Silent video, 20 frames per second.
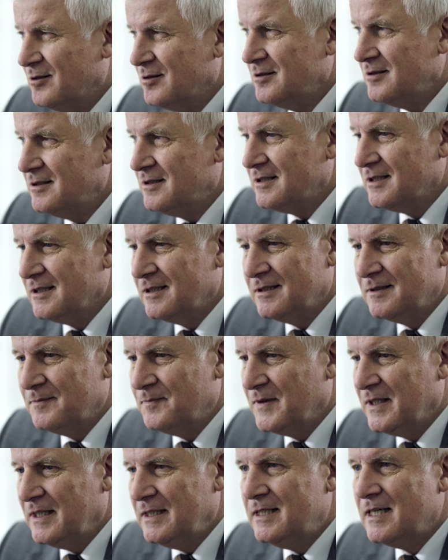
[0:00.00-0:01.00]
und äh,
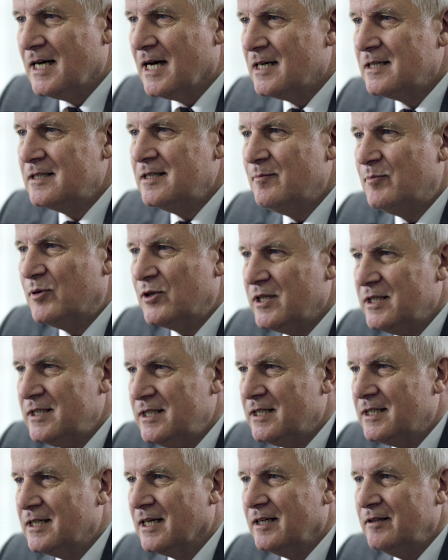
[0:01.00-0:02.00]
in die eigene
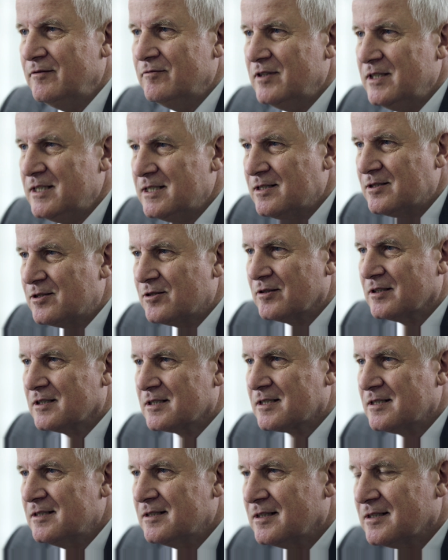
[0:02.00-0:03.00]
Politik einfließen zu
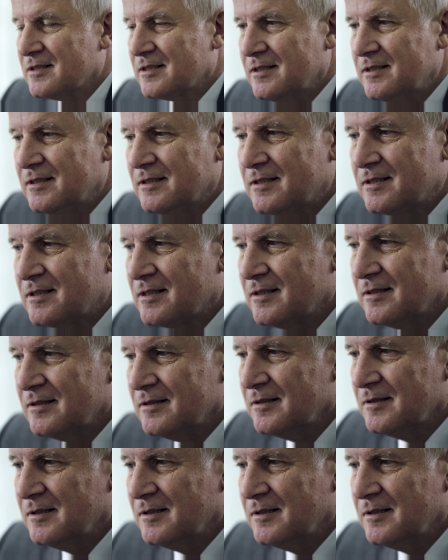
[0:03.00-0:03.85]
lassen, das ist